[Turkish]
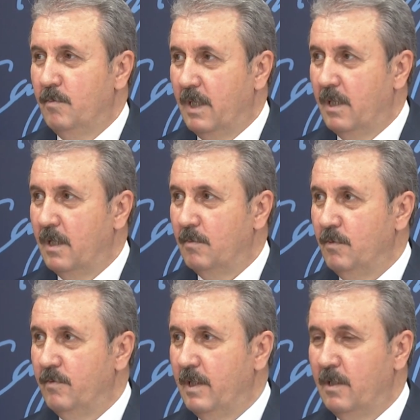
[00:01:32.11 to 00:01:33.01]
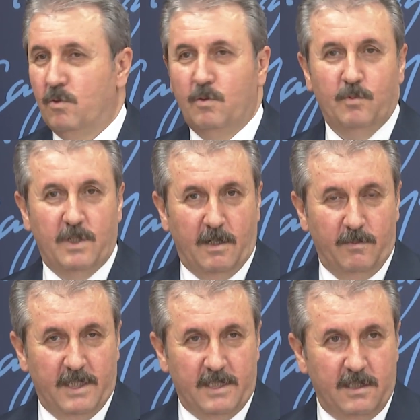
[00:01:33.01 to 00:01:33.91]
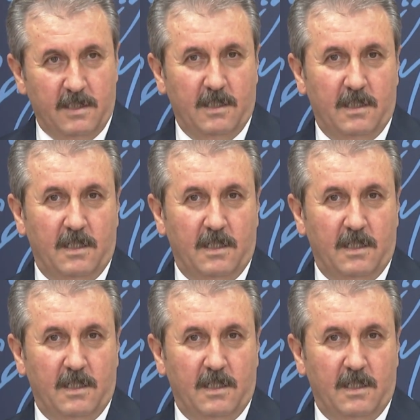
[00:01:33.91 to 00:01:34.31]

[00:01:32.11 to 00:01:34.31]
Meral Hanım'ı ve tüm camiasını